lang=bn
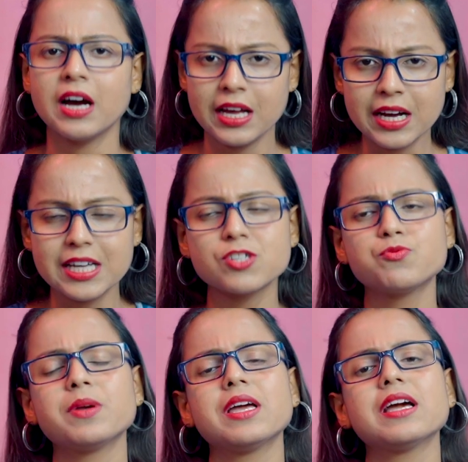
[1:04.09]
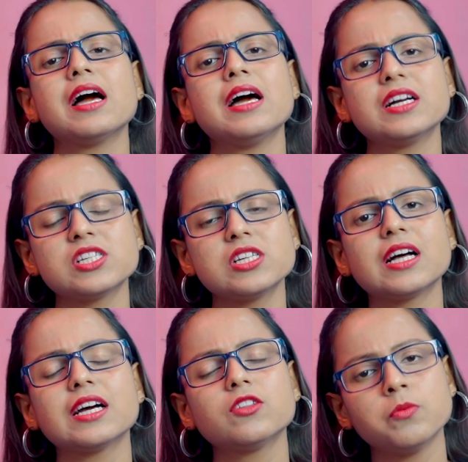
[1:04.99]
আয়া আসবে আয়া আসলে
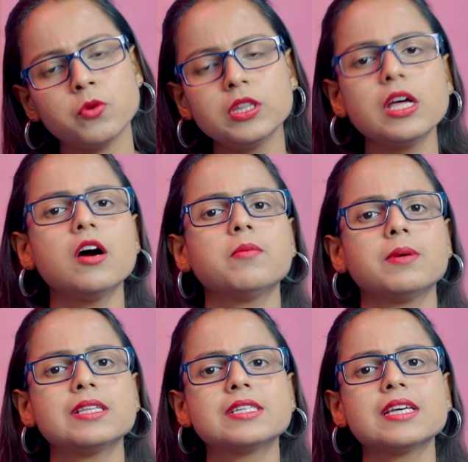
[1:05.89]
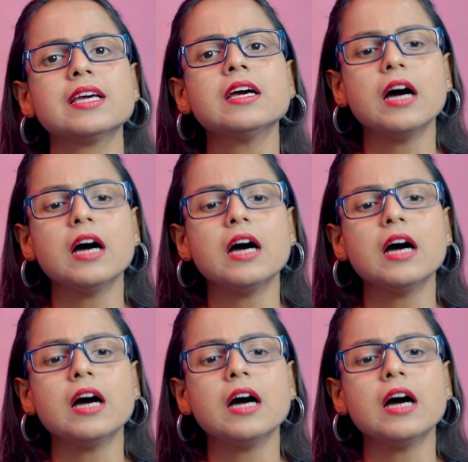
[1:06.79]
তাকে তো বলতে হবে যে